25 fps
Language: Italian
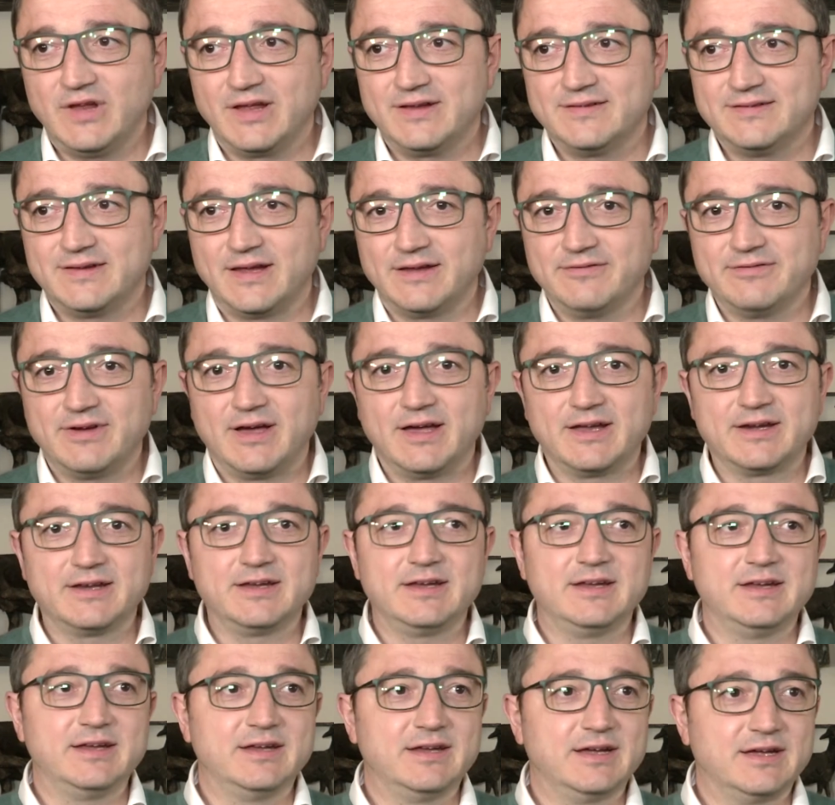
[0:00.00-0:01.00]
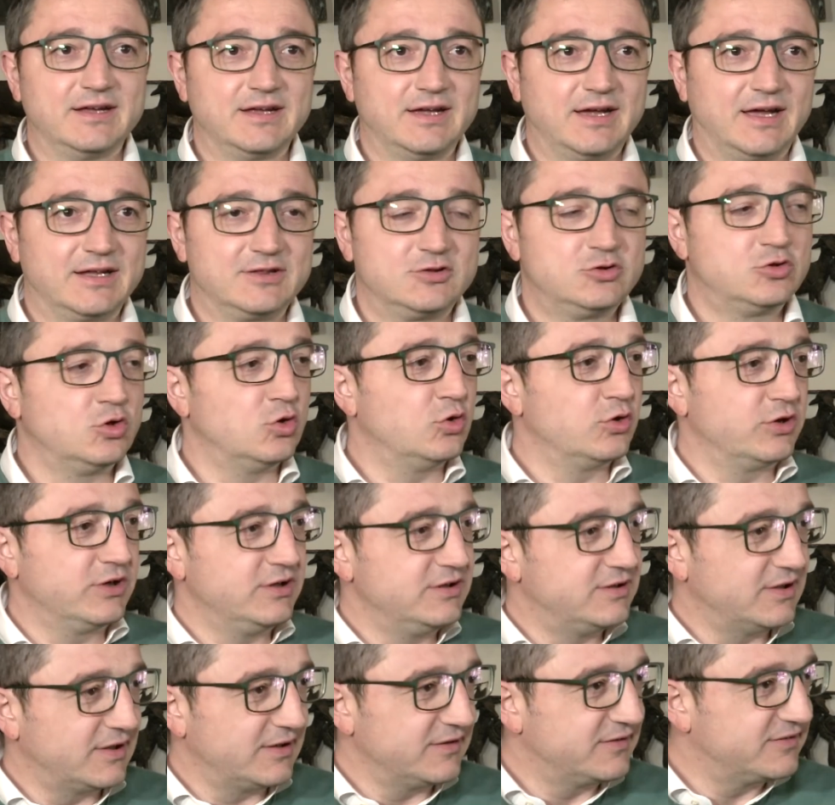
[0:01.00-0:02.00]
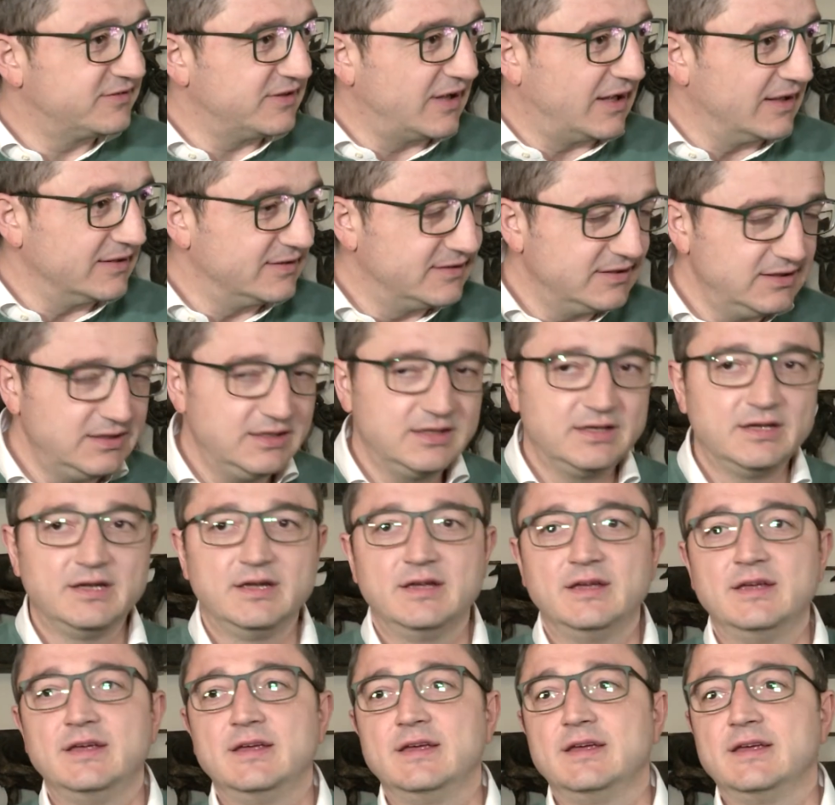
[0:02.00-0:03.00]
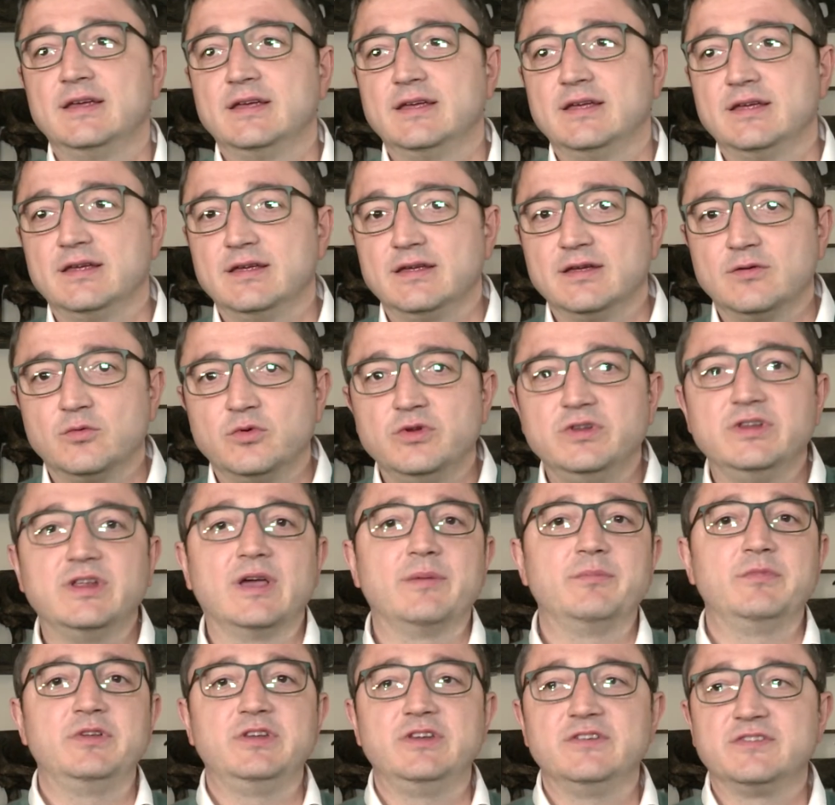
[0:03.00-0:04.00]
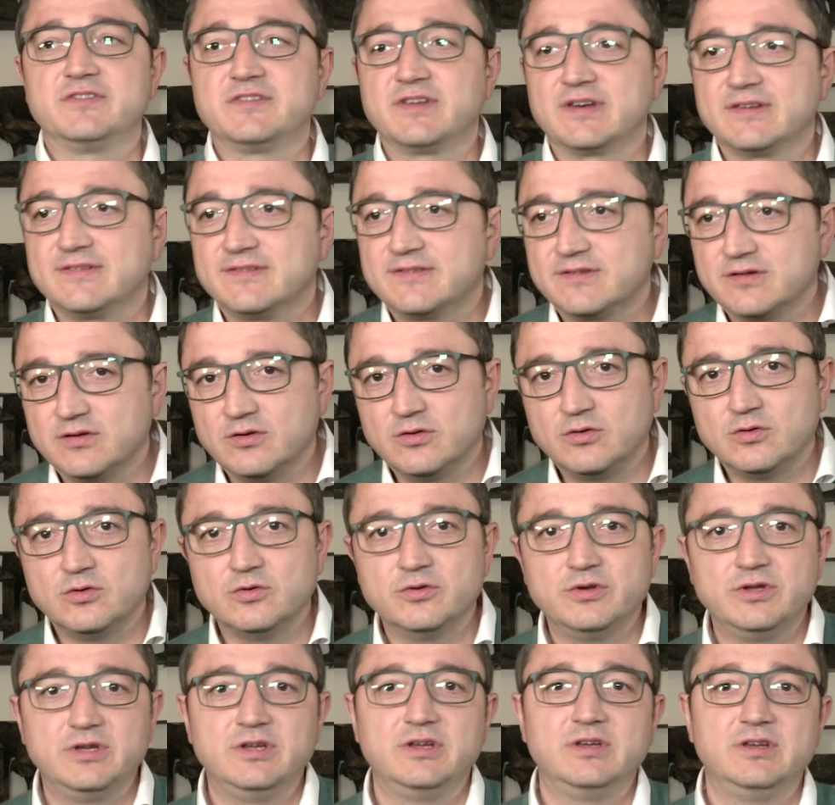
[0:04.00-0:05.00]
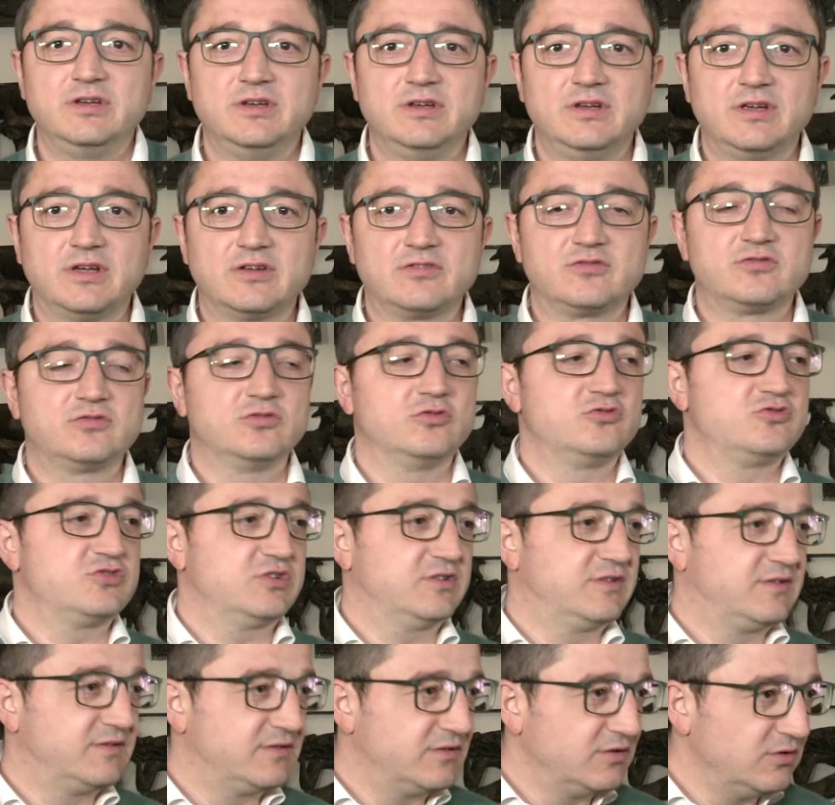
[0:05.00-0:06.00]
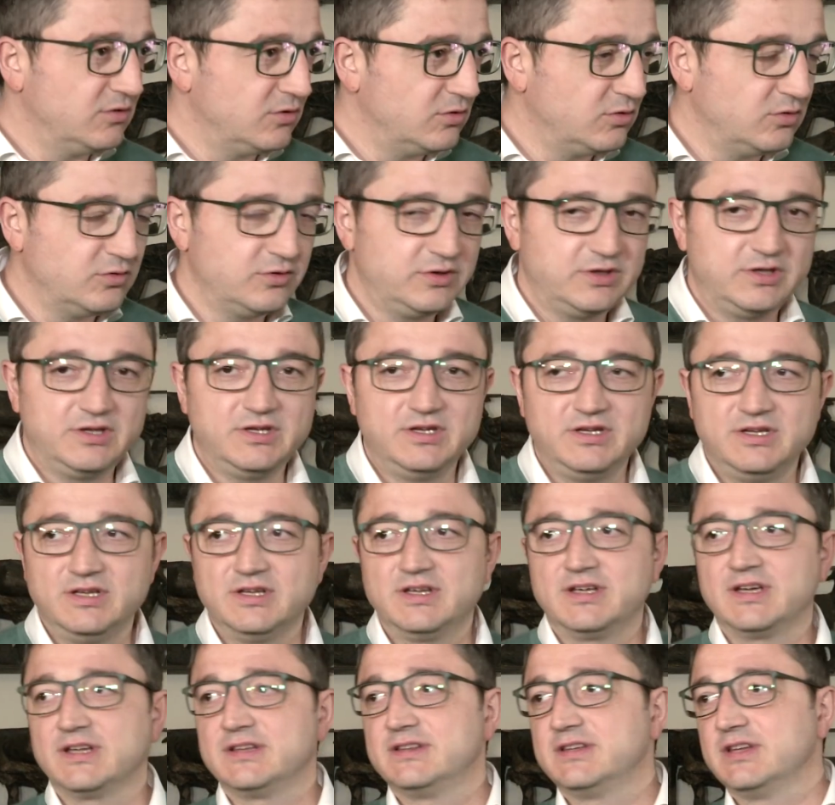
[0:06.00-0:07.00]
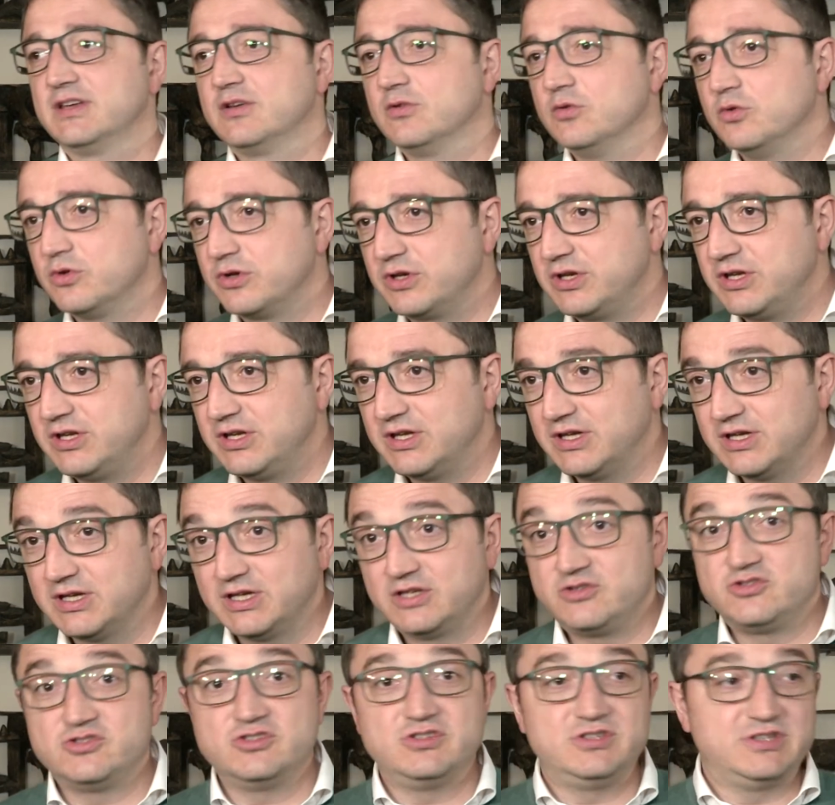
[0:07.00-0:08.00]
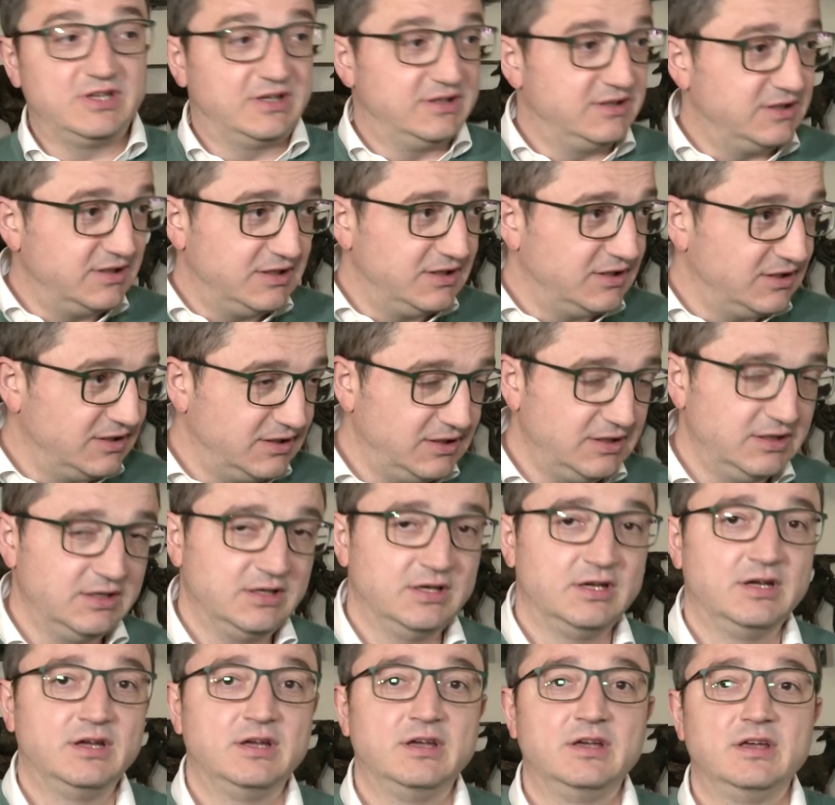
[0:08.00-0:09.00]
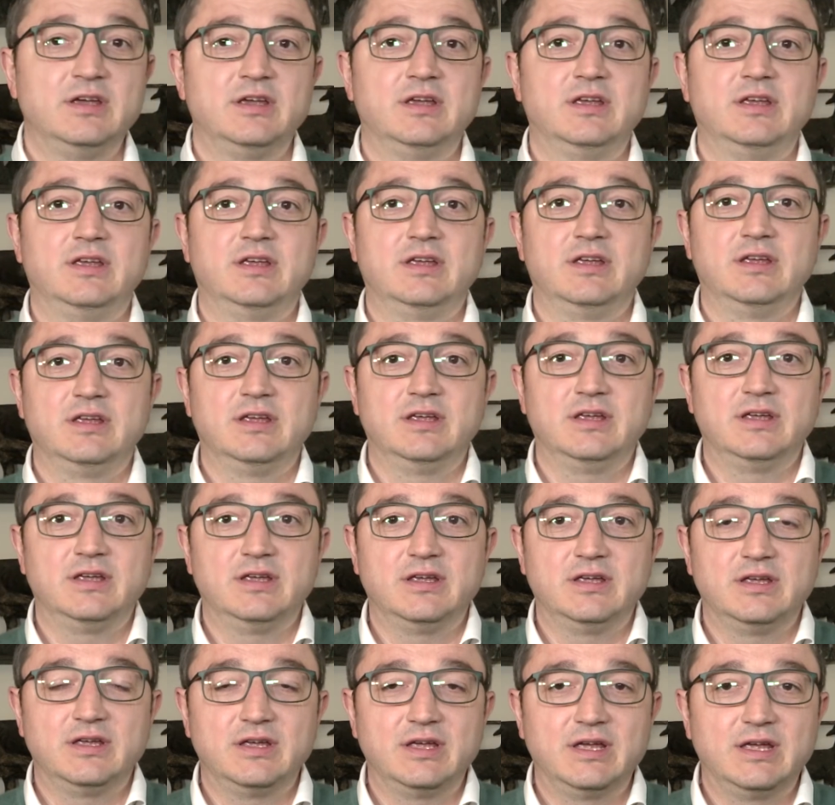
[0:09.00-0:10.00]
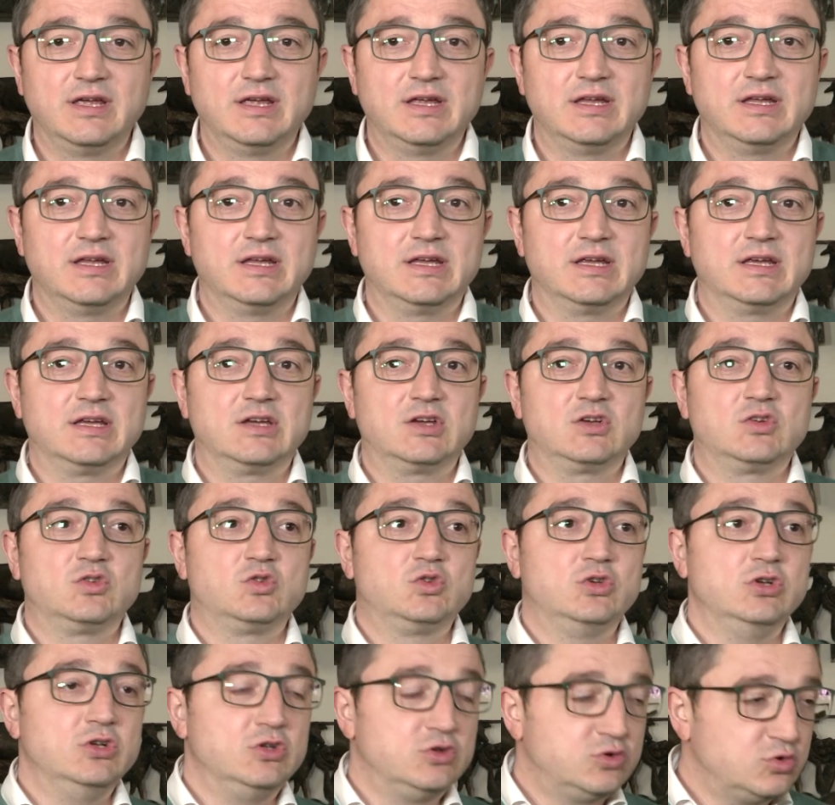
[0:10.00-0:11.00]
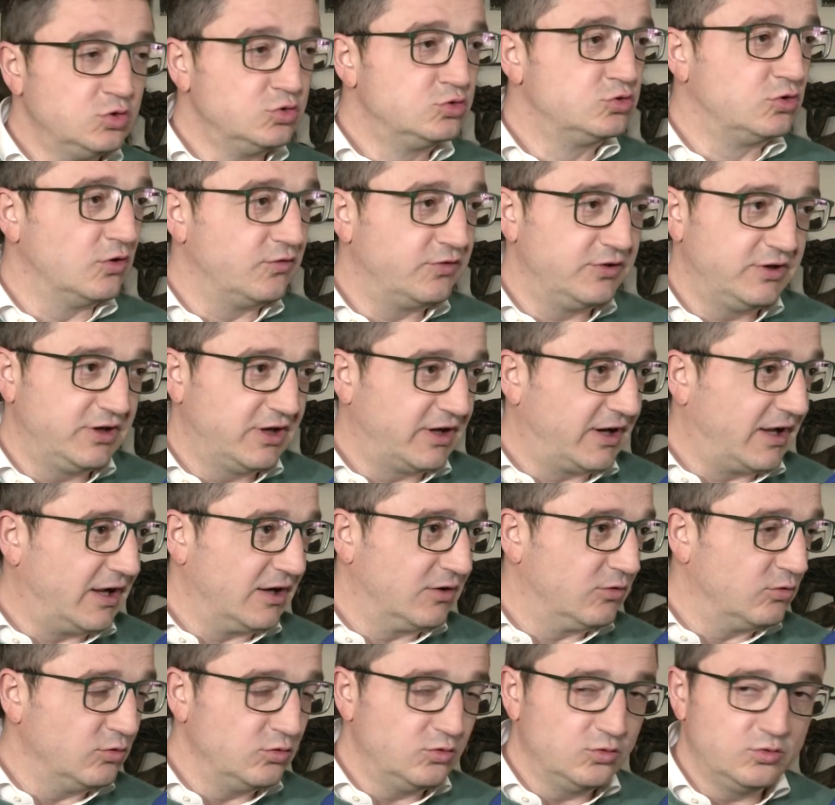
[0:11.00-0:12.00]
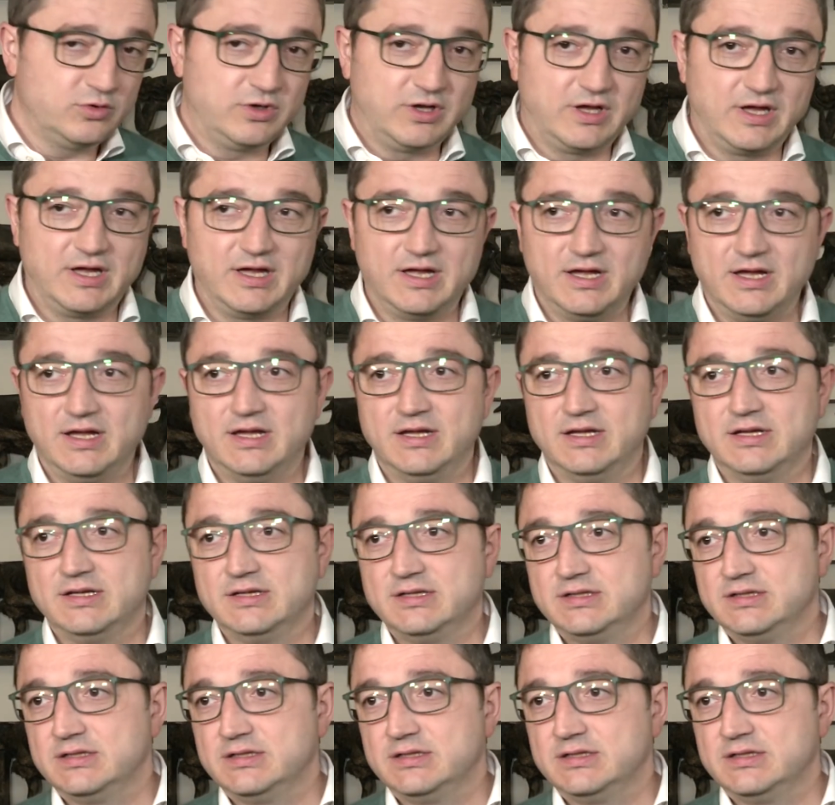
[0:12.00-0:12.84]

dai vari eh, attori interessati, quindi amministrazioni, associazioni, categorie, cittadini, il tutto finirà con una eh,